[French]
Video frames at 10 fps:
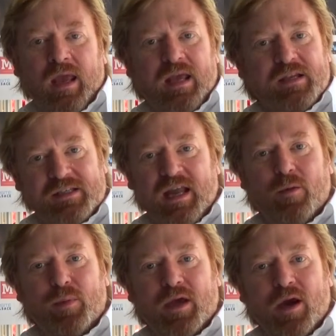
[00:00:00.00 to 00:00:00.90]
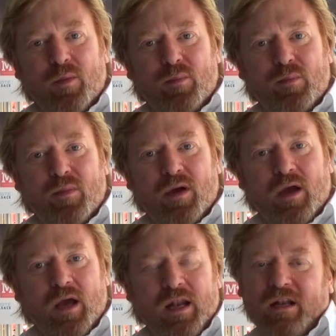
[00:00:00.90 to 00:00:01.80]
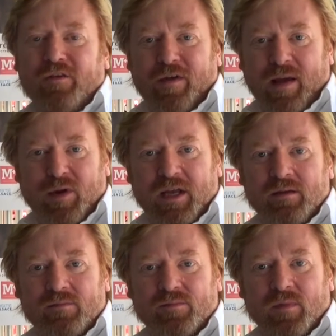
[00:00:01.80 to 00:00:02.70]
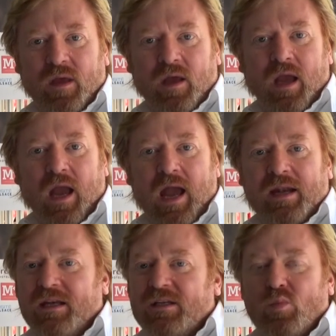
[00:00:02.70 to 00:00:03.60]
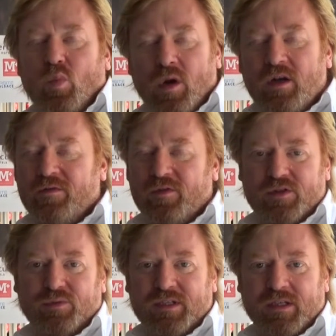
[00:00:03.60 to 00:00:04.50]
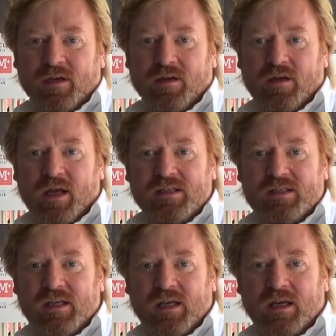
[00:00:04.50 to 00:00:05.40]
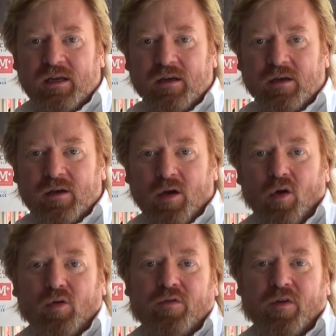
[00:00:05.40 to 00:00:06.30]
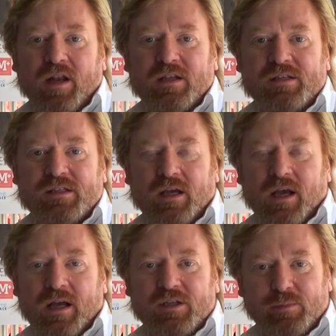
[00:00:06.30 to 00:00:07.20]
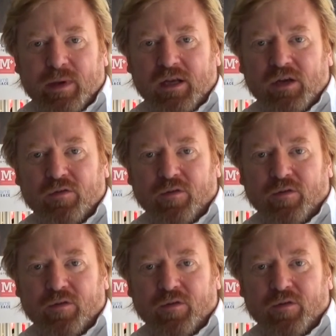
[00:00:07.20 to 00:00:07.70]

It has now become a little family, and it is wonderful to return and see old friends to make new